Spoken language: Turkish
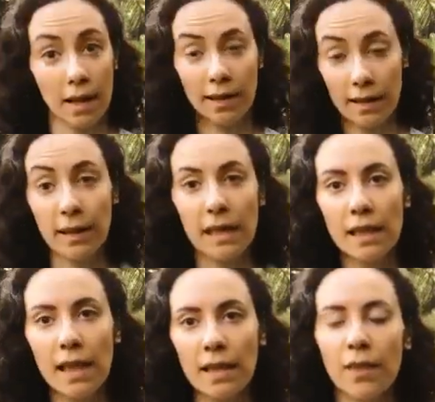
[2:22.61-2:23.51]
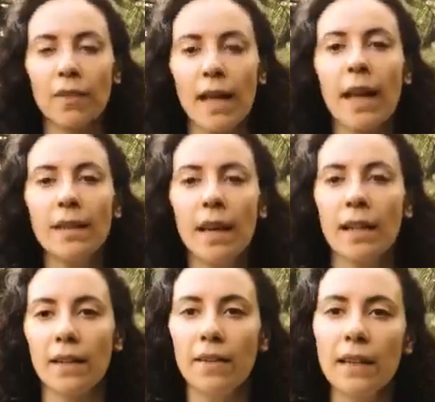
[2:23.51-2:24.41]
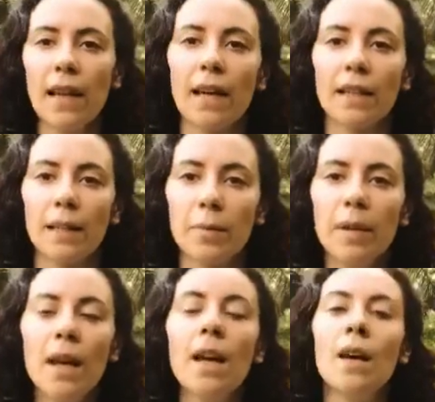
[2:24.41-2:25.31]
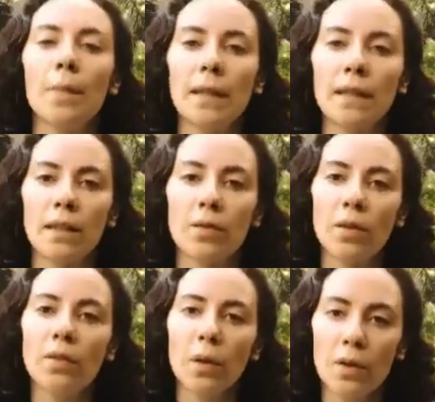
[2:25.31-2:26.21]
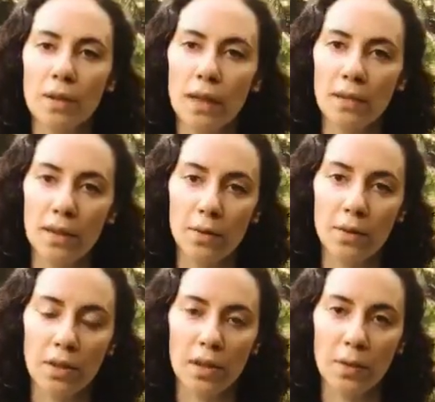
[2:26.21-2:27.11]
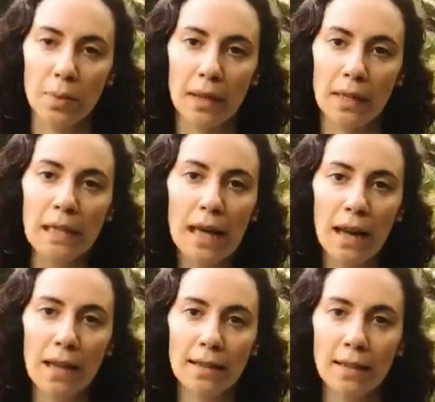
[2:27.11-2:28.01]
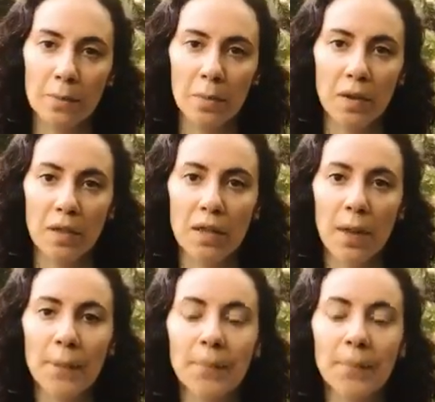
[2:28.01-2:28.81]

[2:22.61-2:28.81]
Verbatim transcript: zihni hedefleyen dharana ve dhyana gibi meditasyon ve konsantrasyon çalışmalarını yerleştirmiştir.